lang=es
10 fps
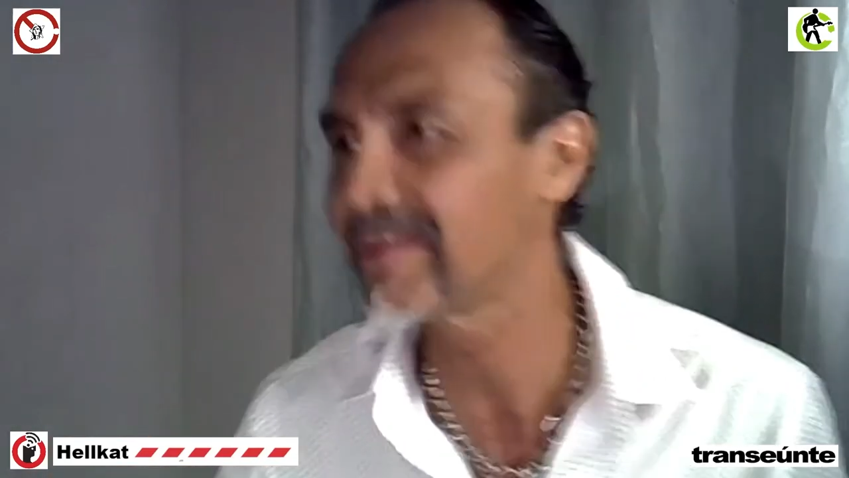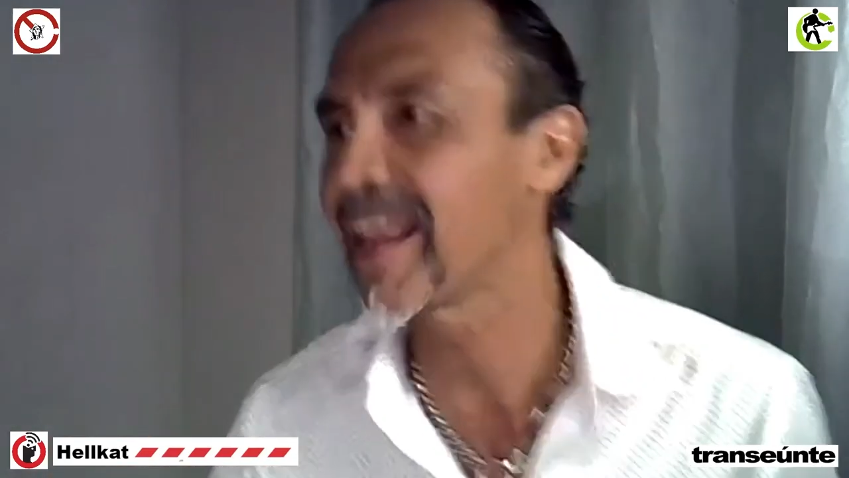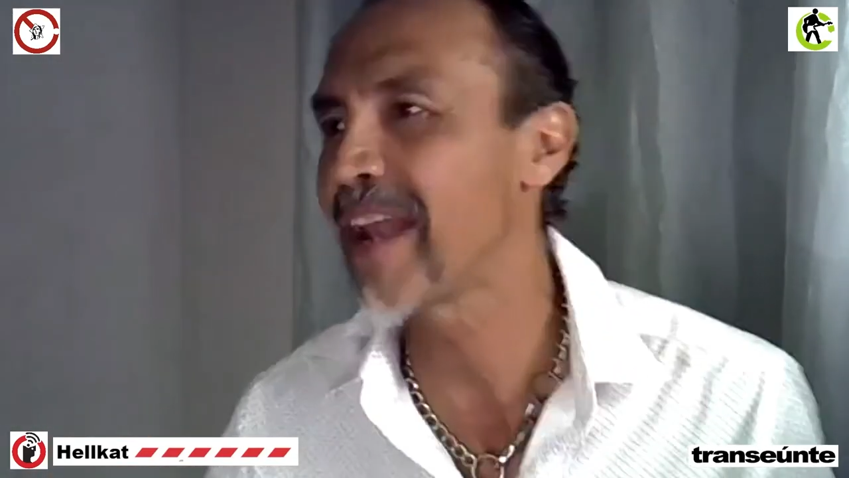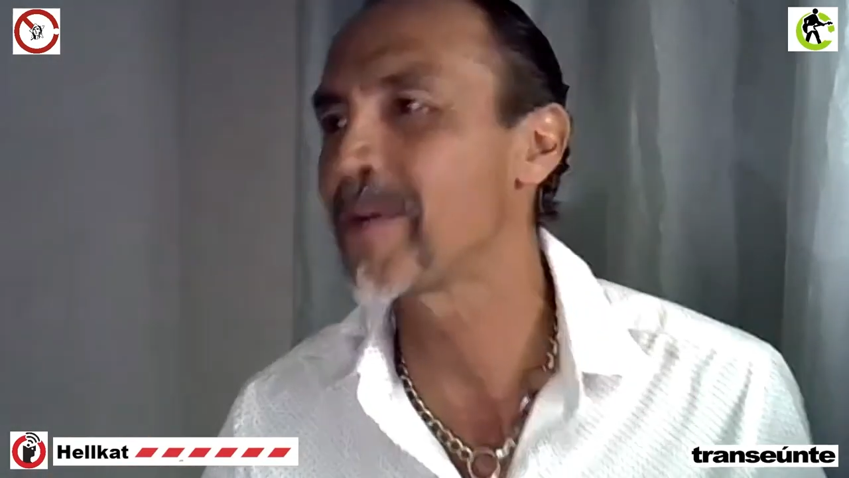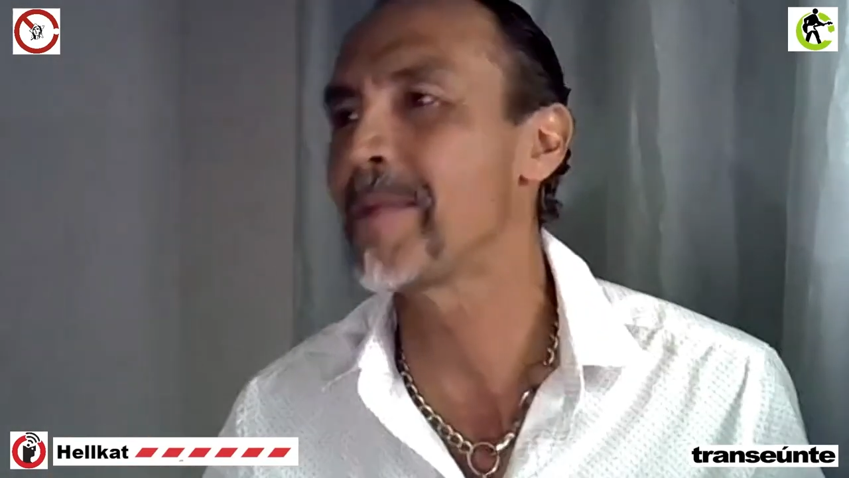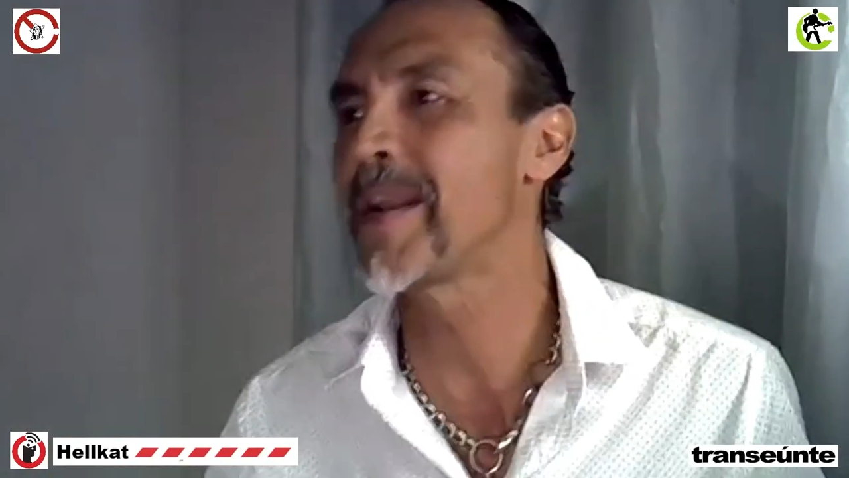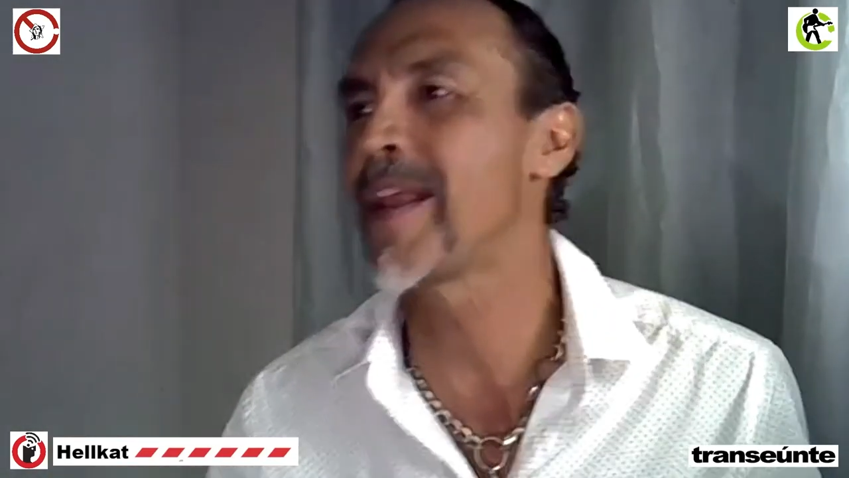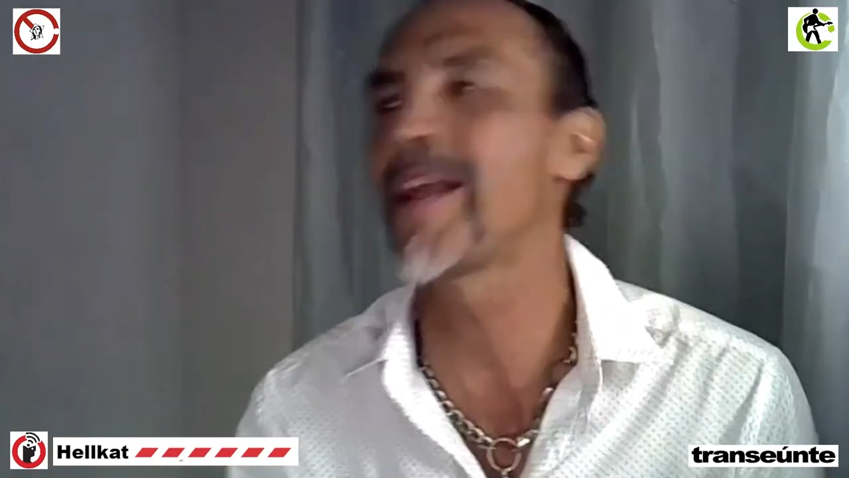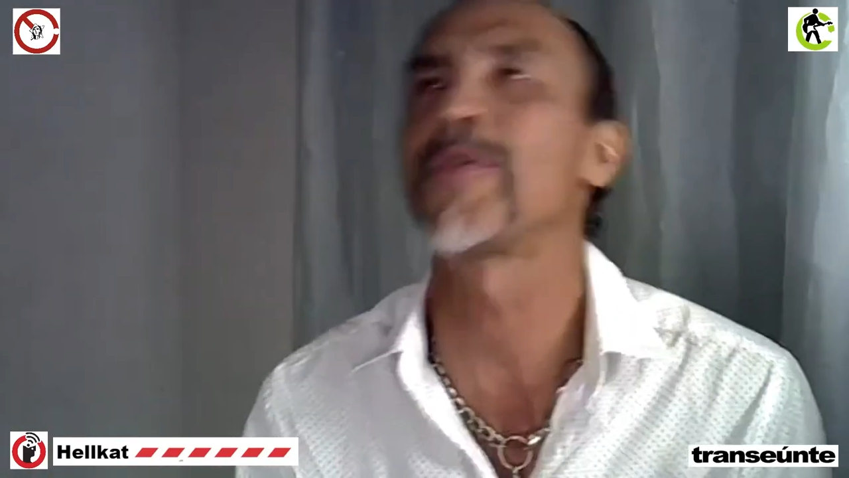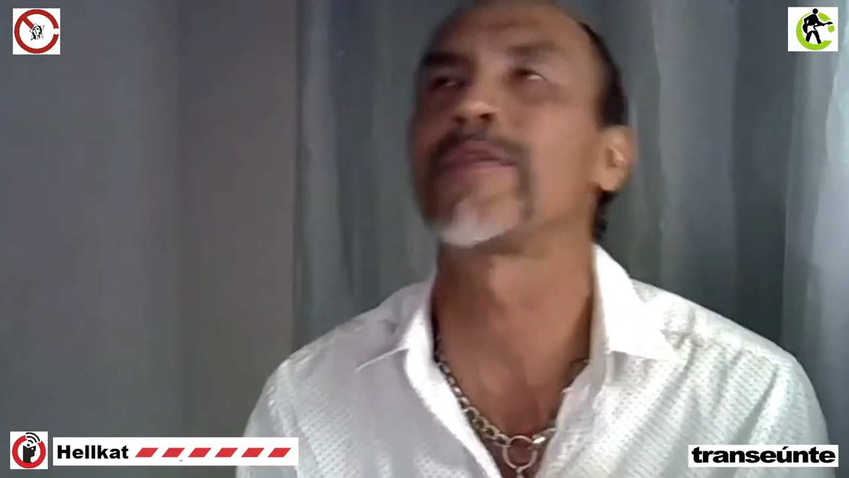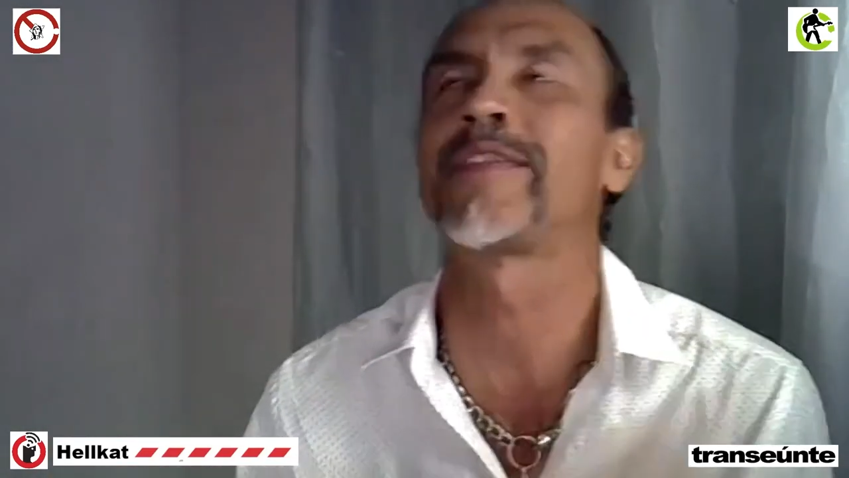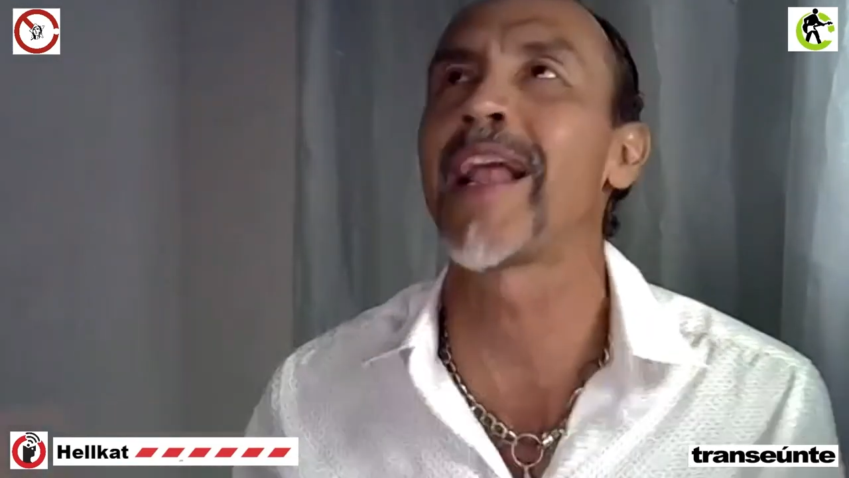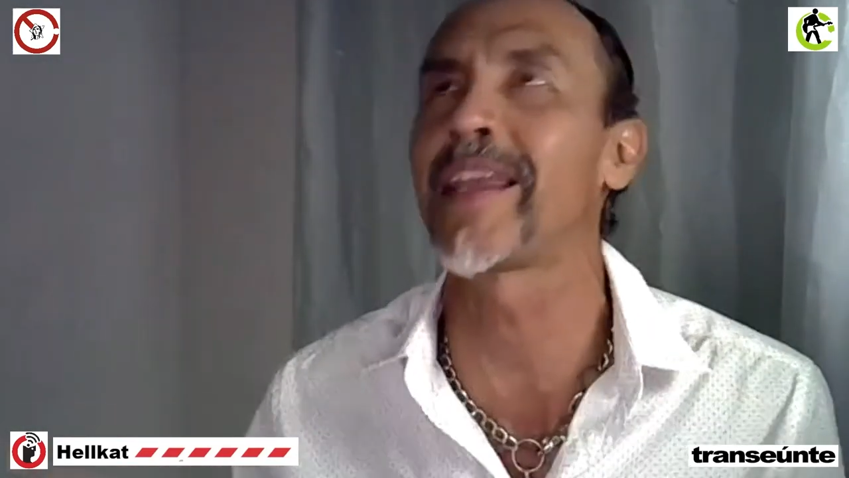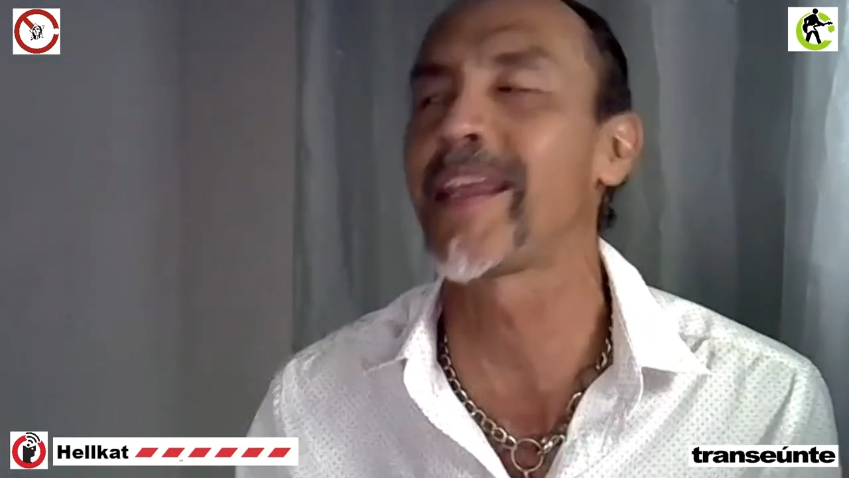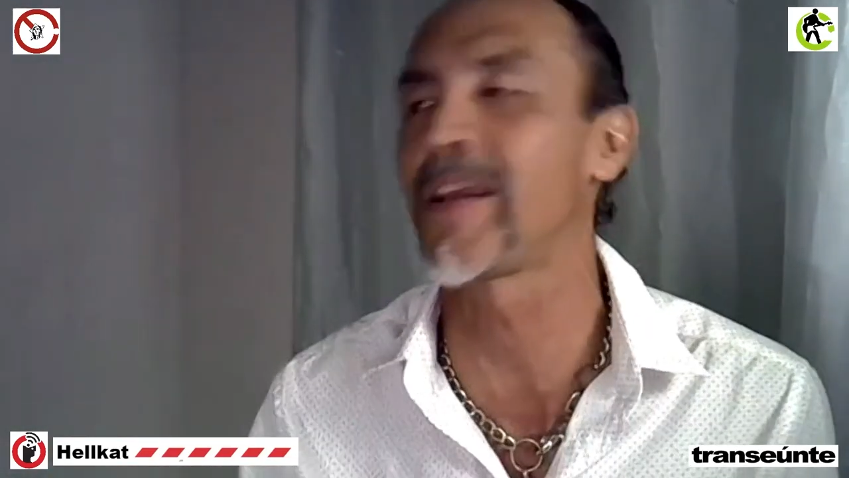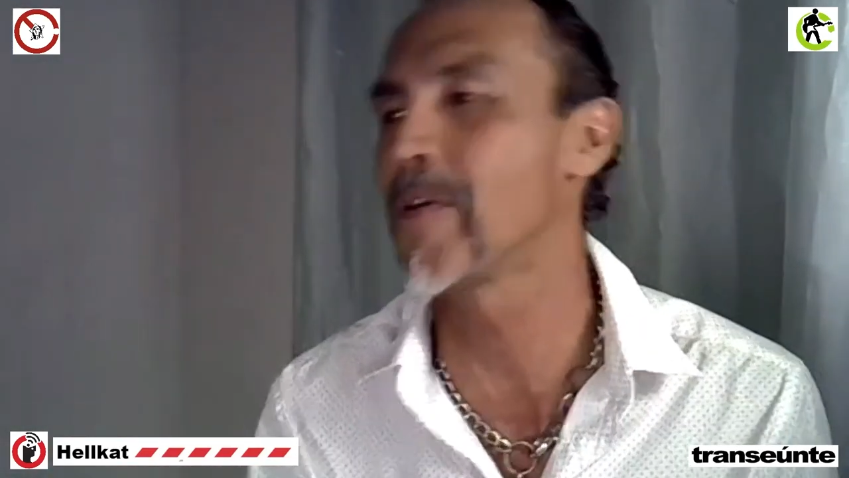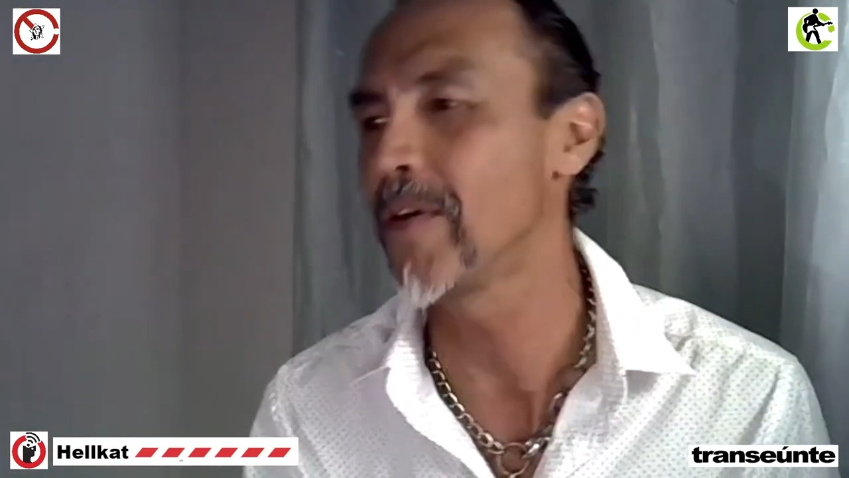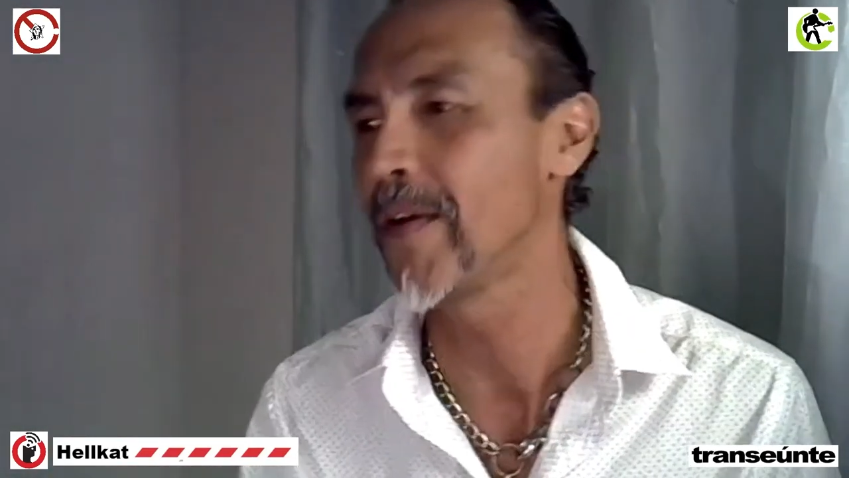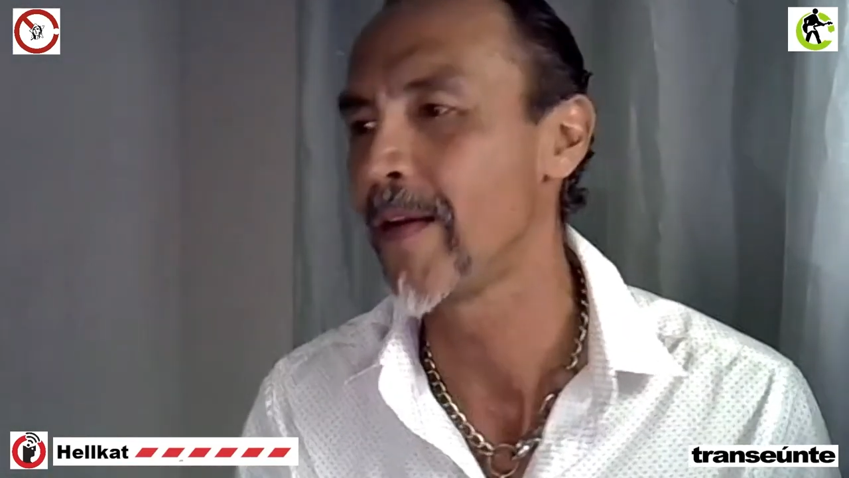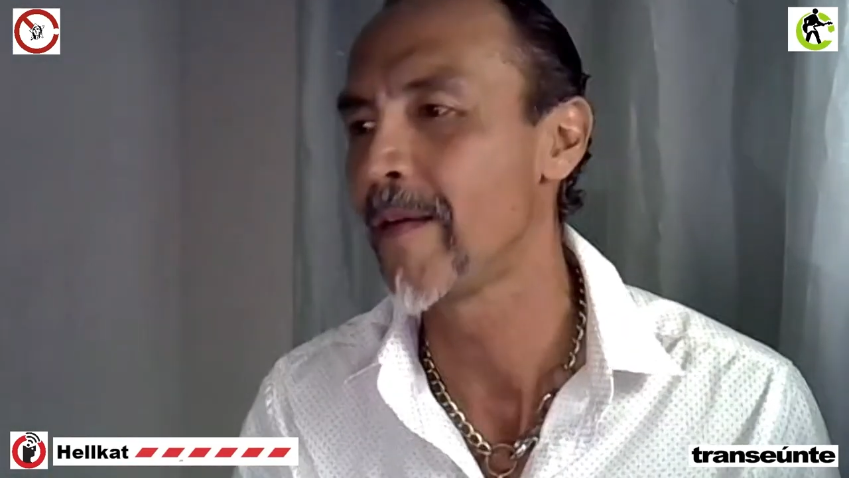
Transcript: de alguna manera nostálgico,